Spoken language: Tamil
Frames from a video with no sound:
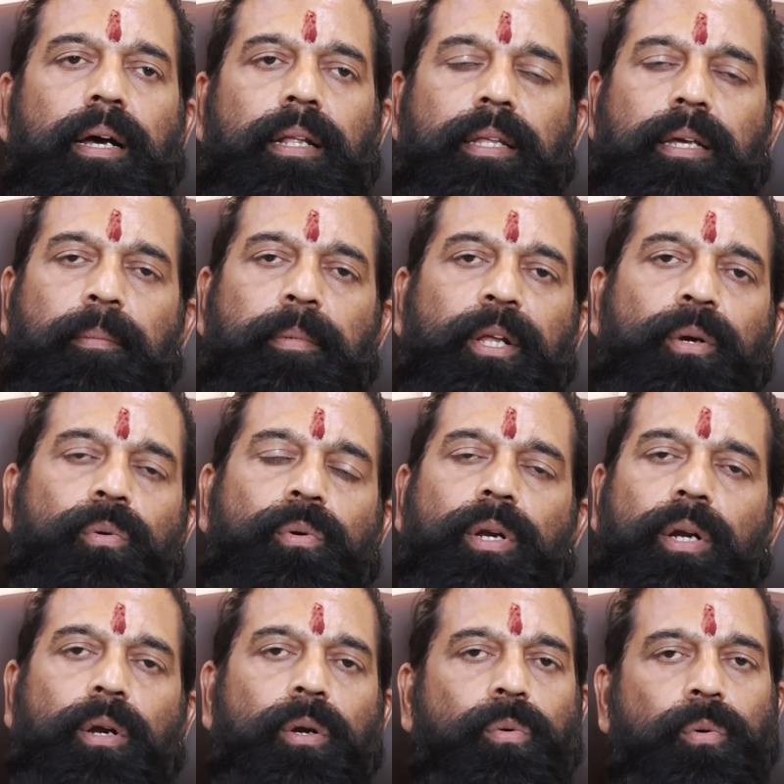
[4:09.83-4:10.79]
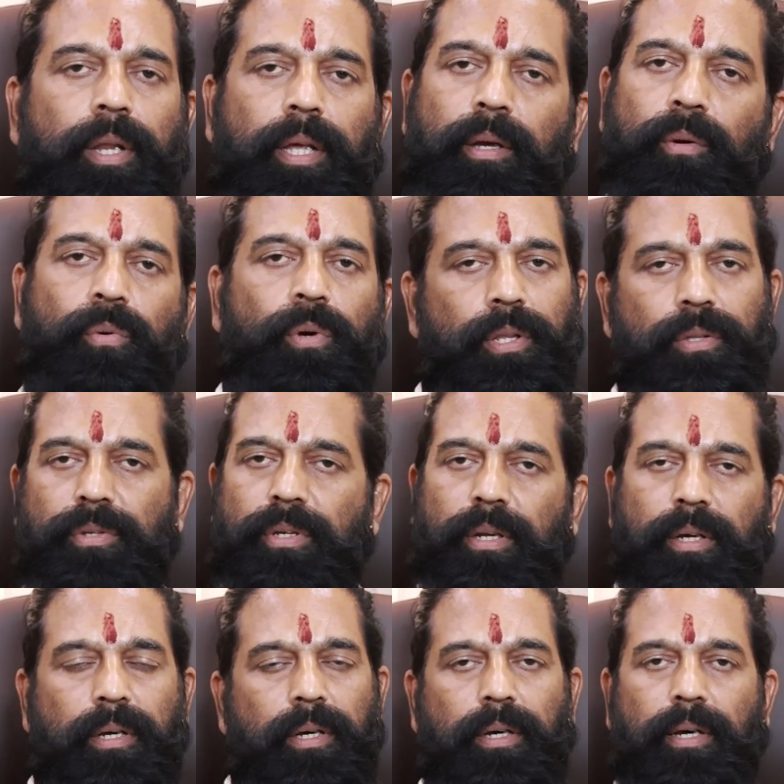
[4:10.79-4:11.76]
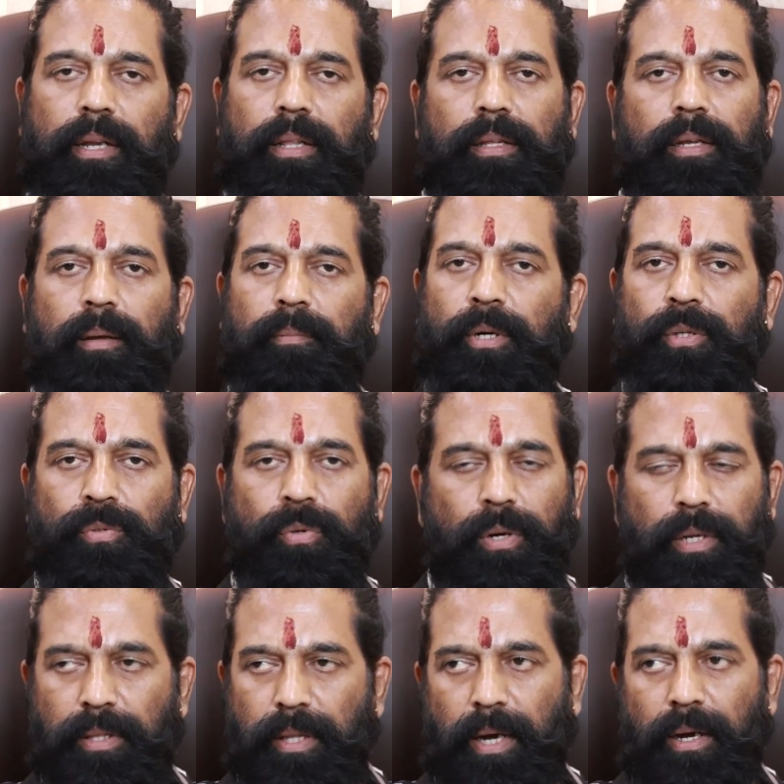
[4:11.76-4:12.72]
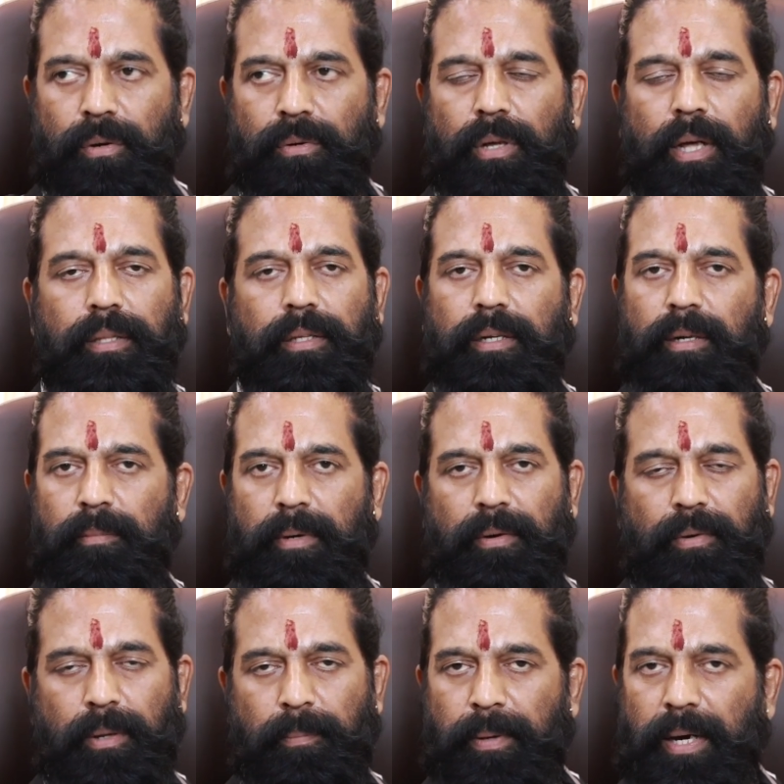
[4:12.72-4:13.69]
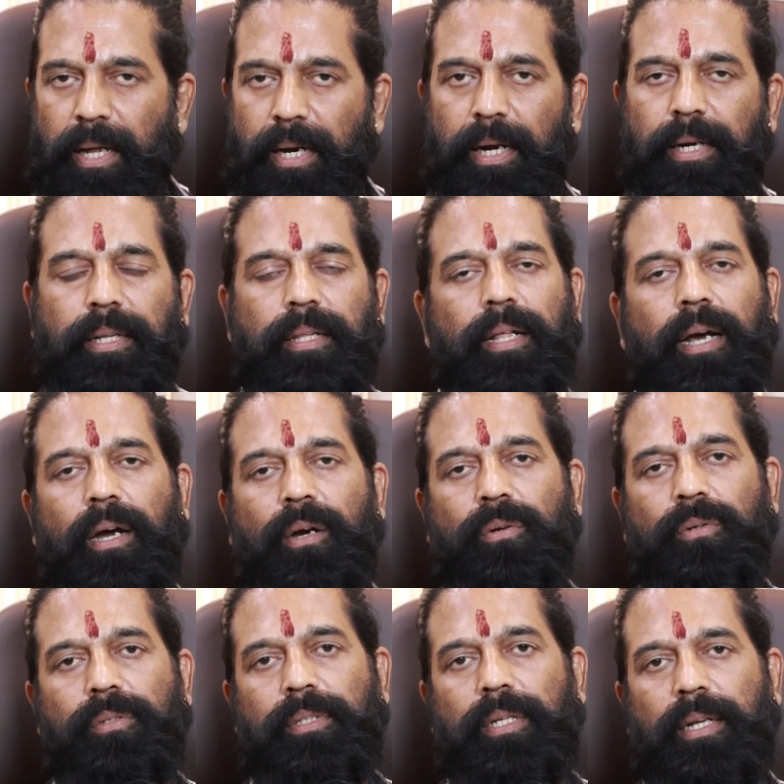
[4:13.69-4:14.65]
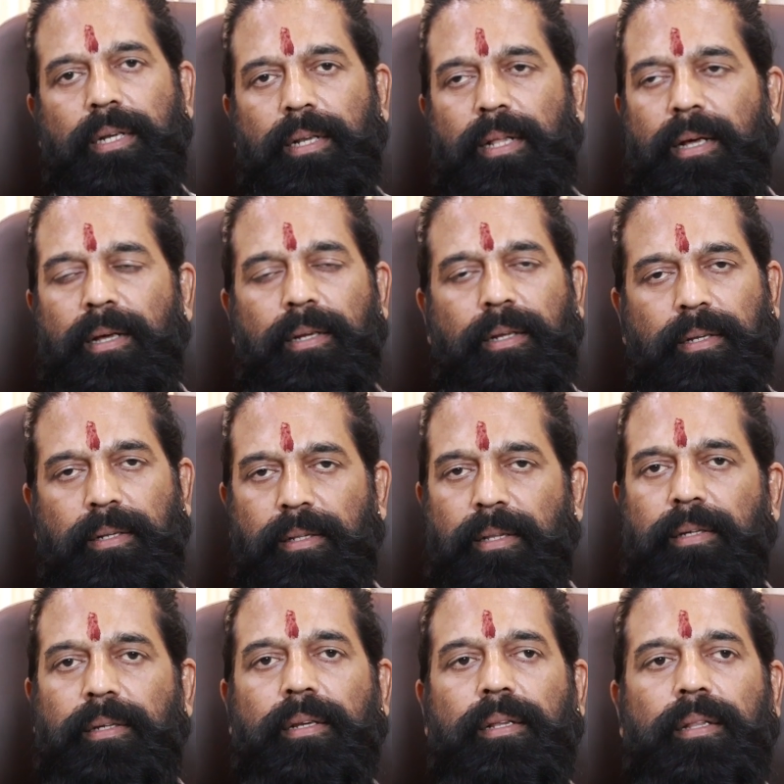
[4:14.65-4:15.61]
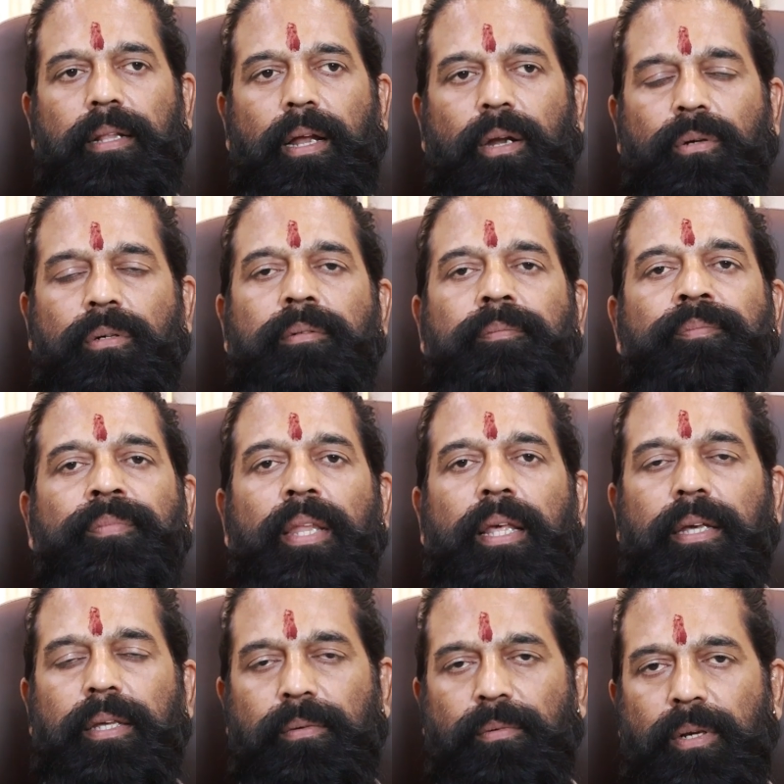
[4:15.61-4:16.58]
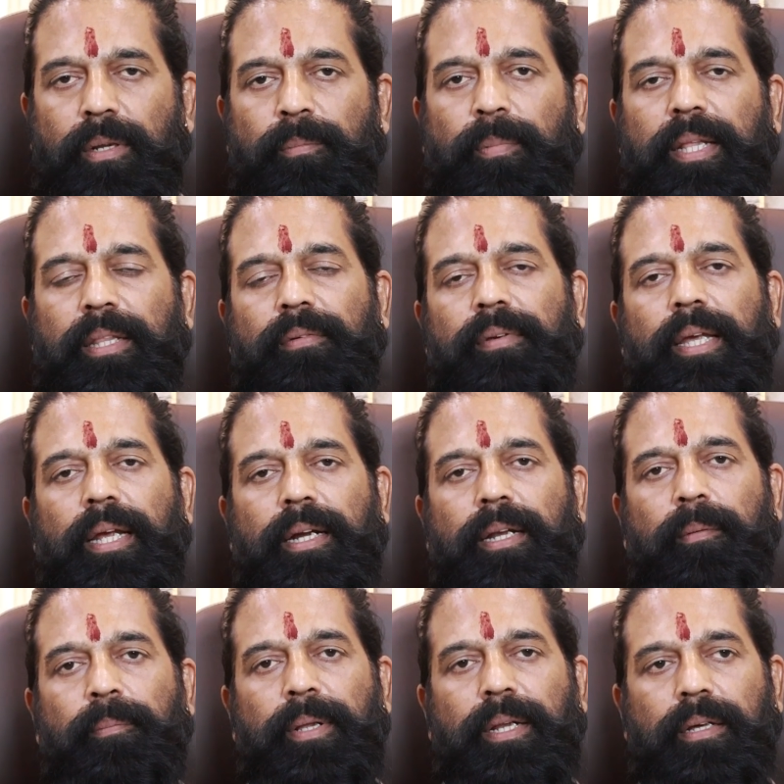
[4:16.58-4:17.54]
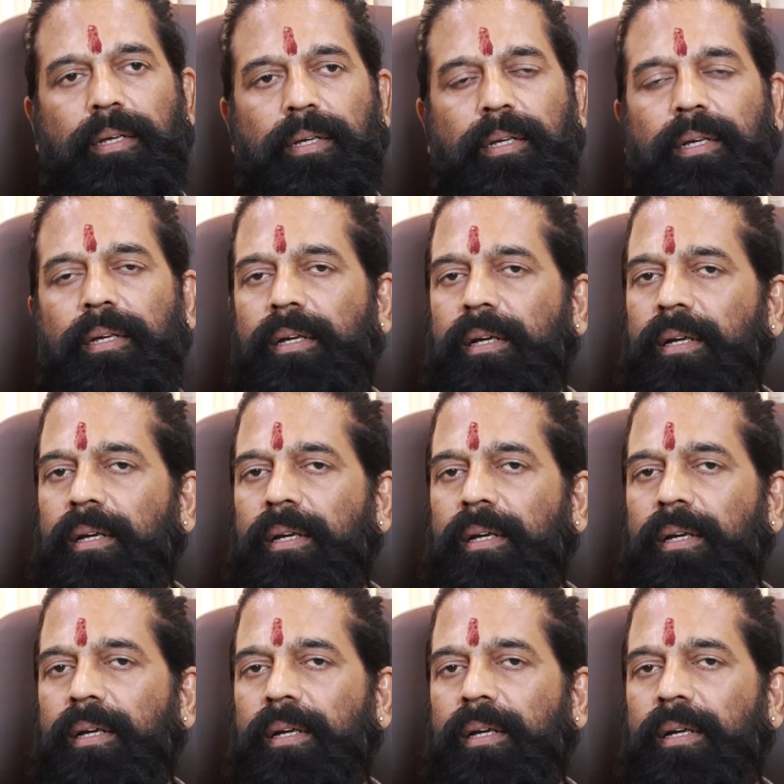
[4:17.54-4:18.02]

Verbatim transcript: அதிகப்படி குற்றங்கள் குறை குறைஞ்சிருக்குங்கிறது நம்ம சொல்லி தான் ஆகணும் அதுக்கு நம்ம அவரை பாராட்டி தான் ஆகணும் என்னன்னா இந்த இருந்தாலும் இவர் பதவி ஏற்ற பிறகு